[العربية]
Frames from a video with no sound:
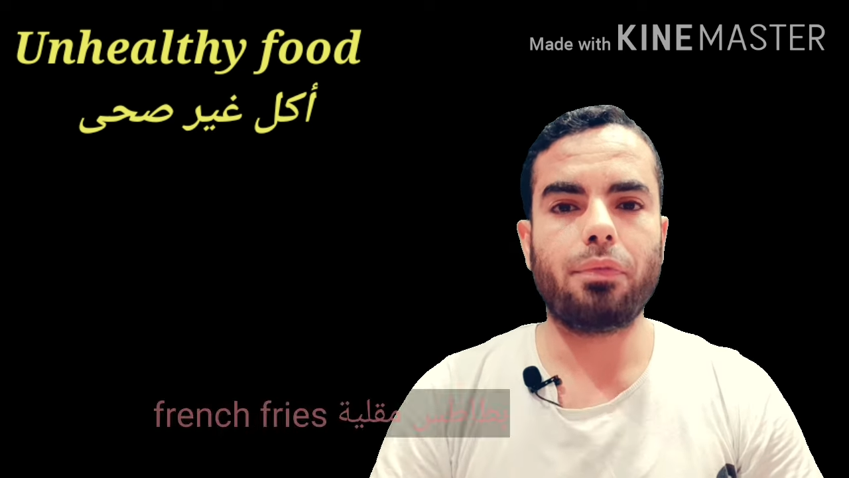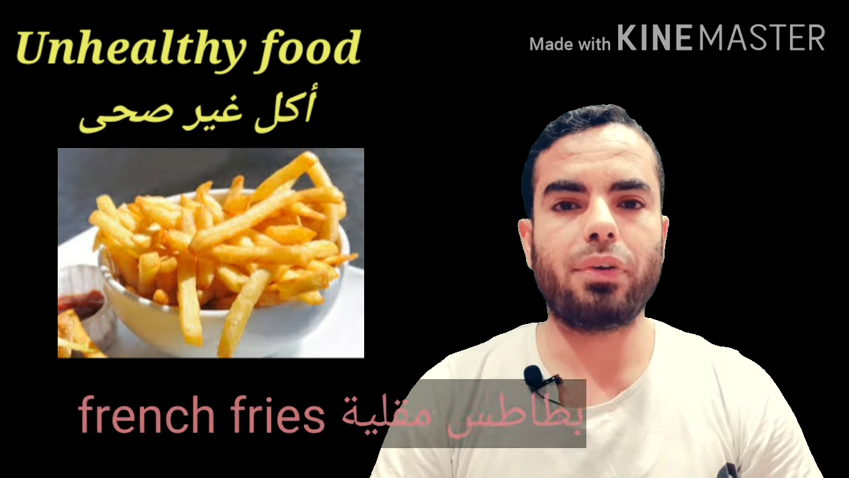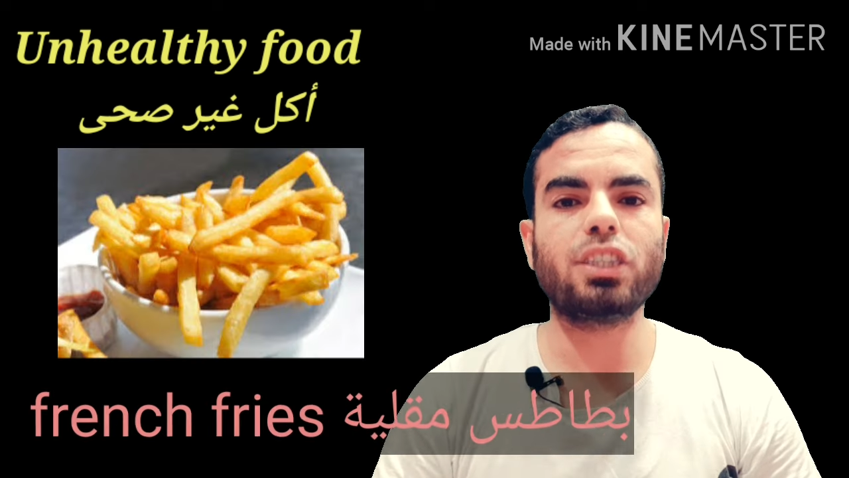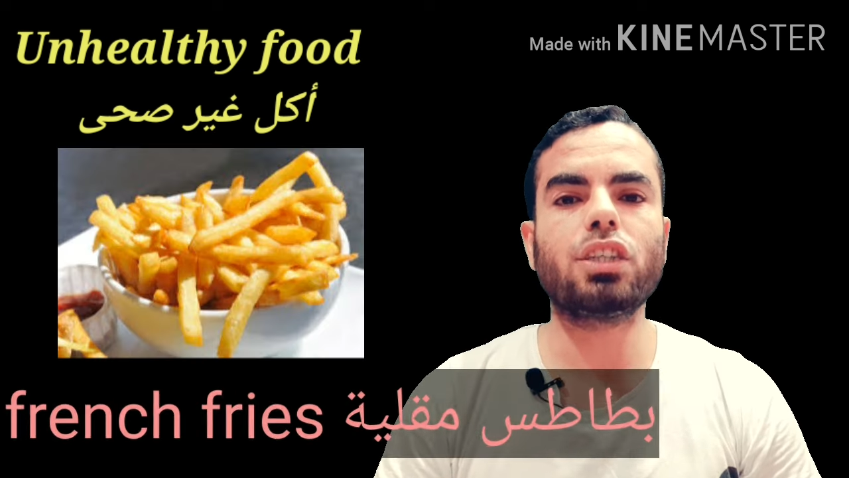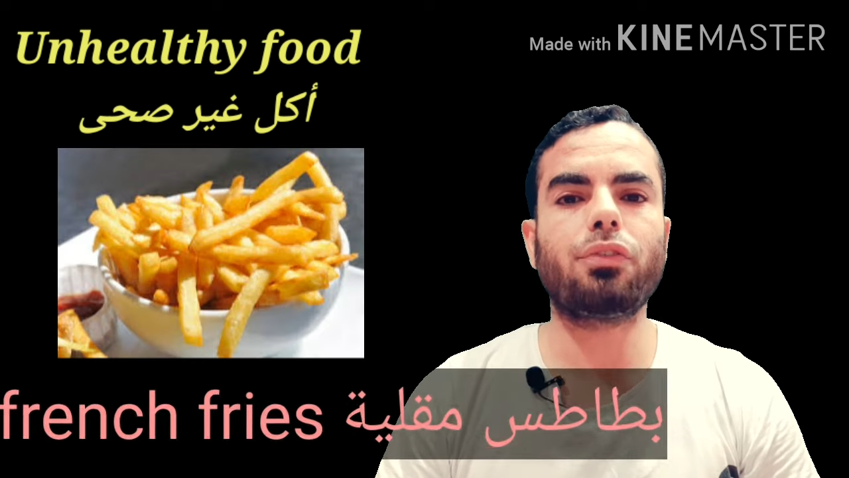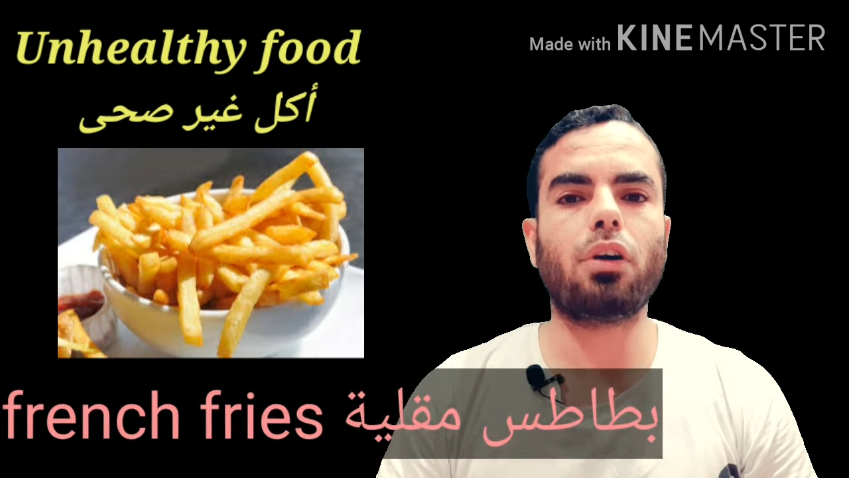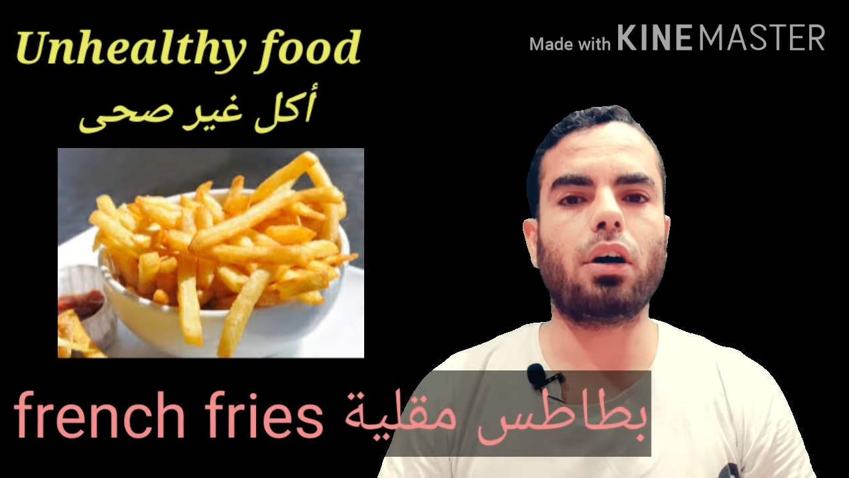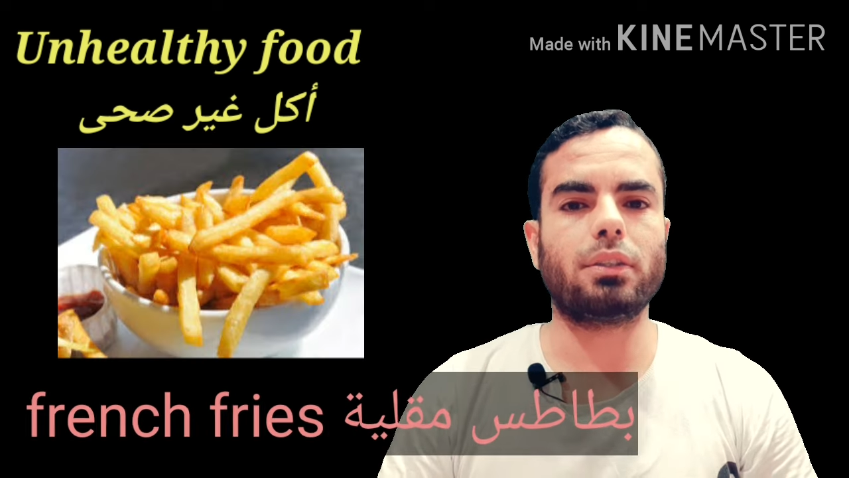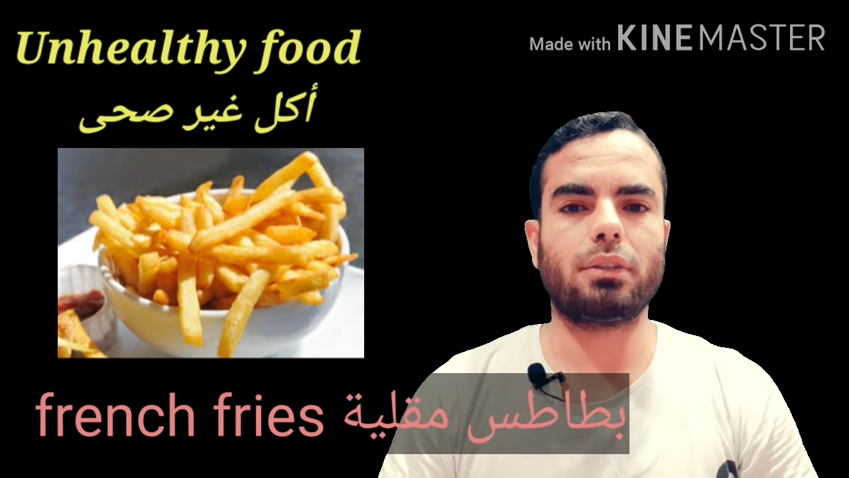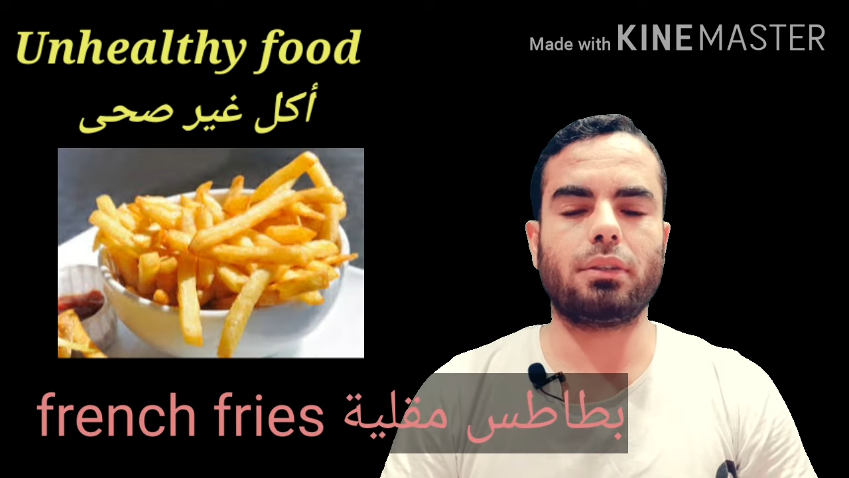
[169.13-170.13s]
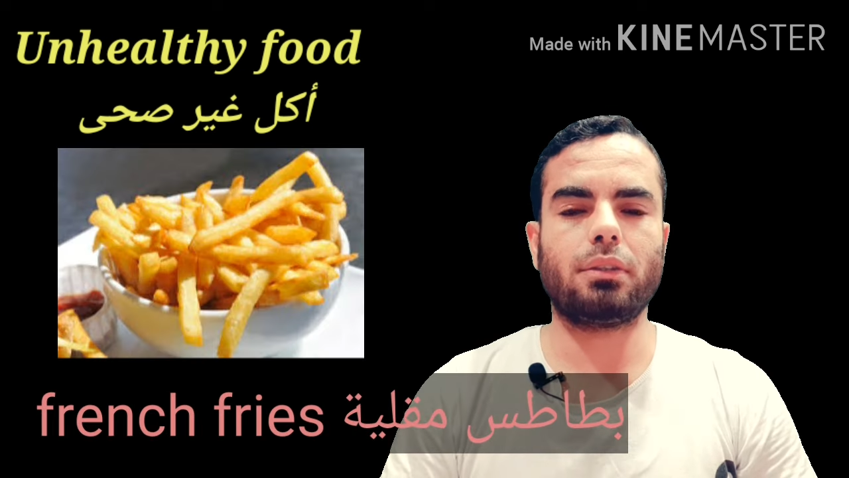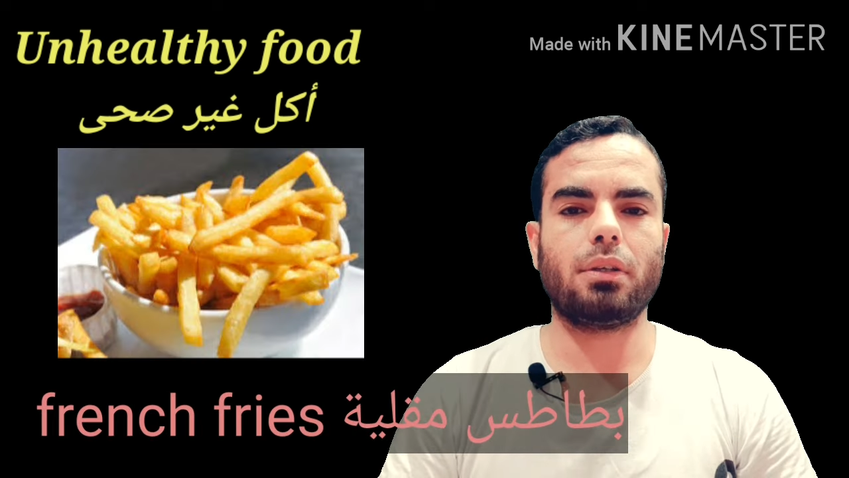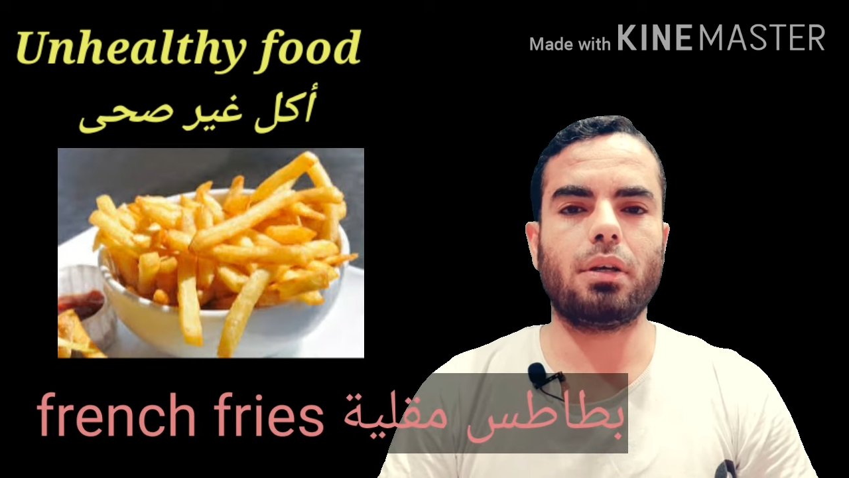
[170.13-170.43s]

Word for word: French fries